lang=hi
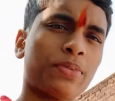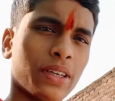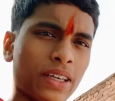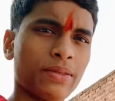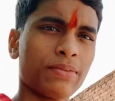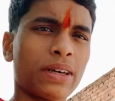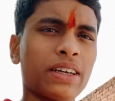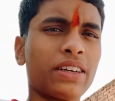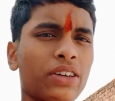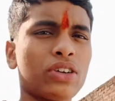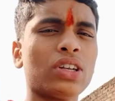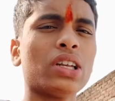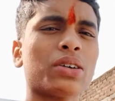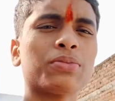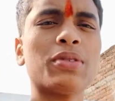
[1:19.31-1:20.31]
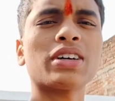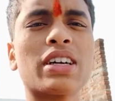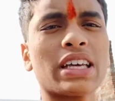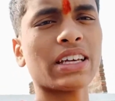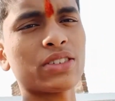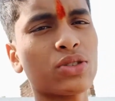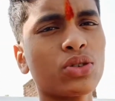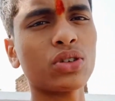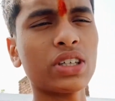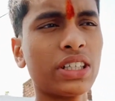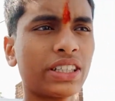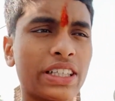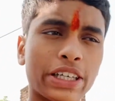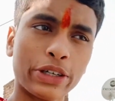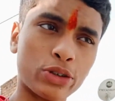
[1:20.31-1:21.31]
पे ही बैठे हैं लगभग एक दो
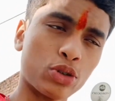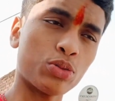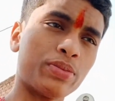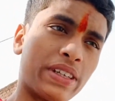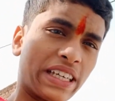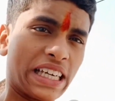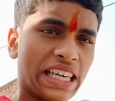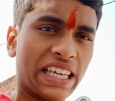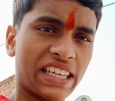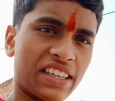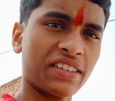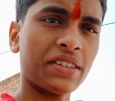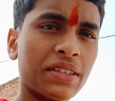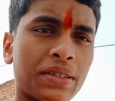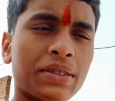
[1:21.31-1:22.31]
घंटे हो भी गए हैं